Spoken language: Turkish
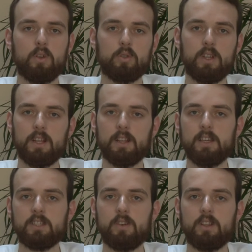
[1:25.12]
mikro
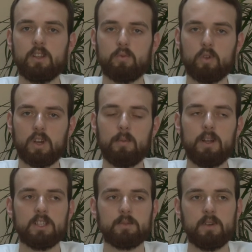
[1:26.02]
denetleyici ve network
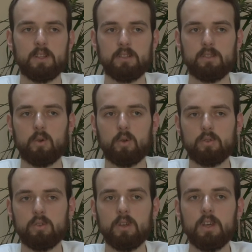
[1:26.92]
haberleşme alanında
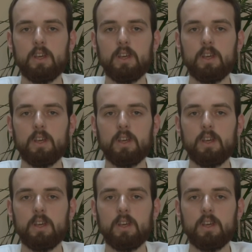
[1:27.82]
oldu.